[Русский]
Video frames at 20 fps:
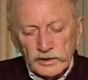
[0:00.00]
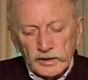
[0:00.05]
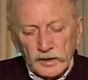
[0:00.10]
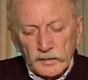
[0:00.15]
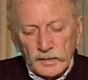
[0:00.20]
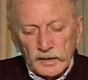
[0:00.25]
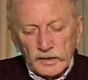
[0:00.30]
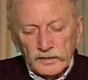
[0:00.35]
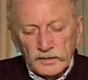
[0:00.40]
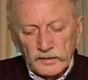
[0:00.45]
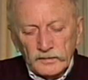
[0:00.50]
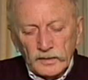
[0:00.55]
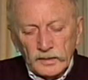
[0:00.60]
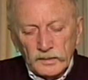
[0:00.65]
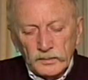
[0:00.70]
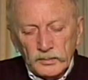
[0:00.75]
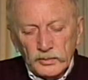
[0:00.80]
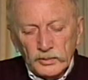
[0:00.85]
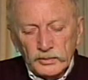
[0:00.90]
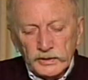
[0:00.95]
добавка
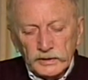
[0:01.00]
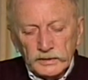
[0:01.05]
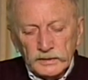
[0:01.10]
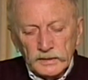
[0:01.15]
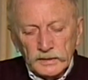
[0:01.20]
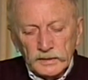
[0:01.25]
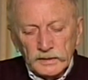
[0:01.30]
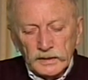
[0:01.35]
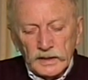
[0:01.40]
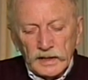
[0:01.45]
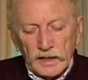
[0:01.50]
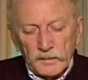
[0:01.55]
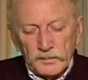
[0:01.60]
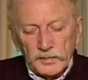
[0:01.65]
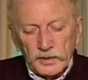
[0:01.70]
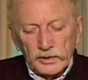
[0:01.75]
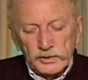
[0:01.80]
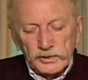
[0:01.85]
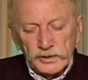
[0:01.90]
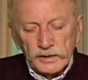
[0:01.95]
вам будет для
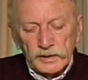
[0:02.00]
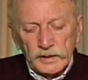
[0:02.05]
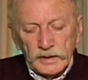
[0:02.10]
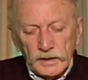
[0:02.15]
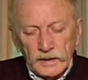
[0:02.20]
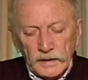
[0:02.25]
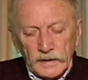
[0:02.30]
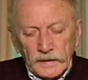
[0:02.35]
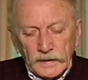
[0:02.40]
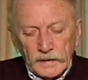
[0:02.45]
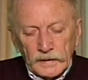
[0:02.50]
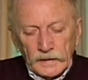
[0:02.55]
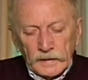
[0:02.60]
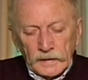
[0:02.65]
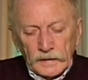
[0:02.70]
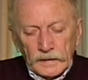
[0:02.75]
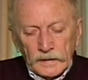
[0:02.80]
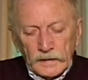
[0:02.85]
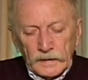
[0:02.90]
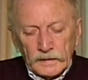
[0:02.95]
печени,
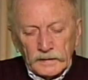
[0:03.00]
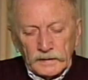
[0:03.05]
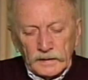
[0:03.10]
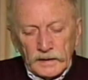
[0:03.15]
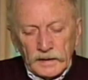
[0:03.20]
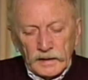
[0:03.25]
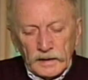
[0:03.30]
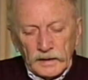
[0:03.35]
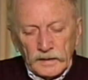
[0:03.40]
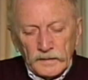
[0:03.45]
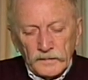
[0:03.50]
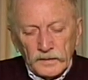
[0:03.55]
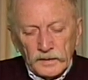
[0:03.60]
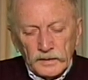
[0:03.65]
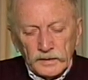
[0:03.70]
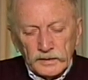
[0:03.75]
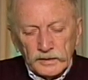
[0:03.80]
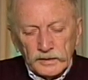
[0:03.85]
для